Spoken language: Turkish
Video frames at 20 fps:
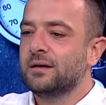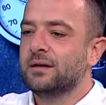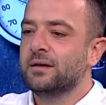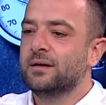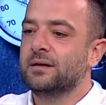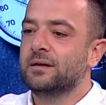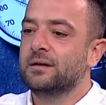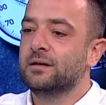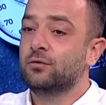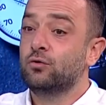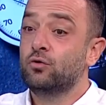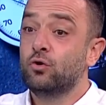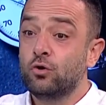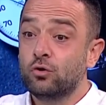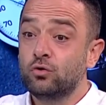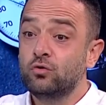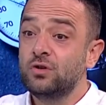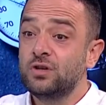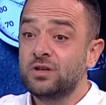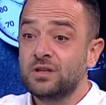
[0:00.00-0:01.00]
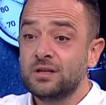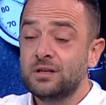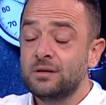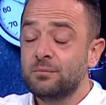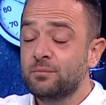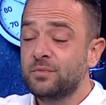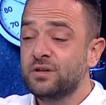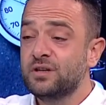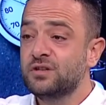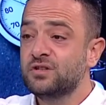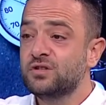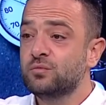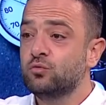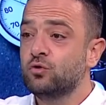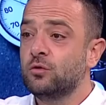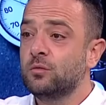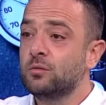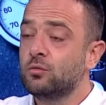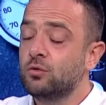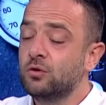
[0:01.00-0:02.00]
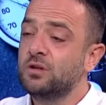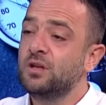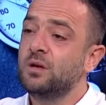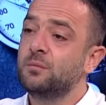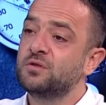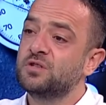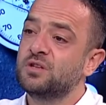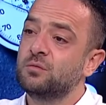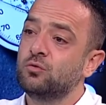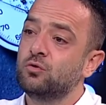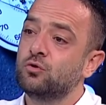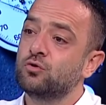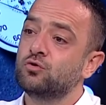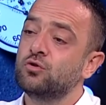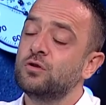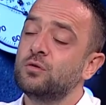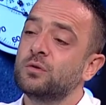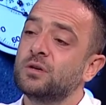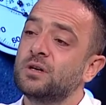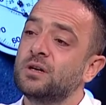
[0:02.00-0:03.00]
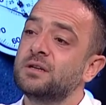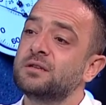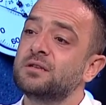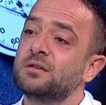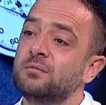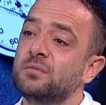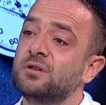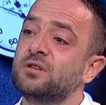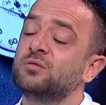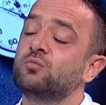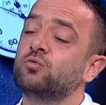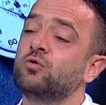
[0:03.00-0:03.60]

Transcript: Ee, gördük ki birinci problem oradaymış gibi gözüküyor ama Galatasaray'ın birinci